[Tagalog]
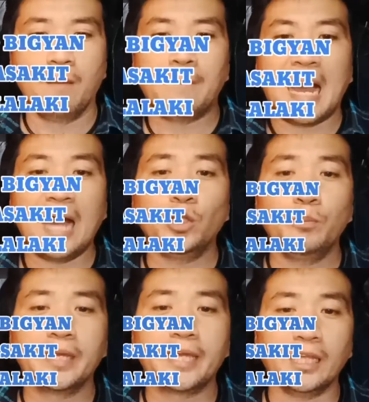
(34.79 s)
paano
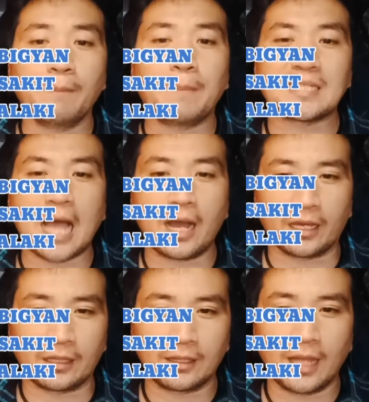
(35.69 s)
bigyan ng
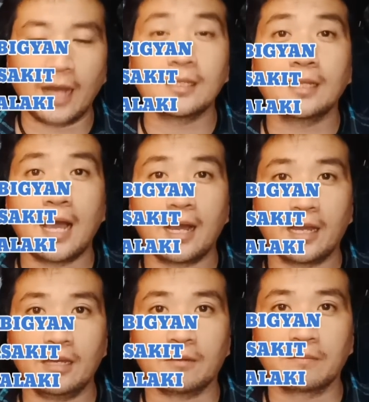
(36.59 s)
pasakit ang
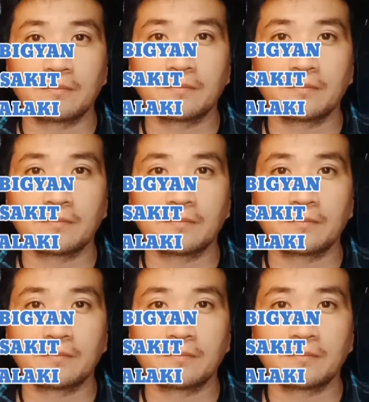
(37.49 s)
lalaki?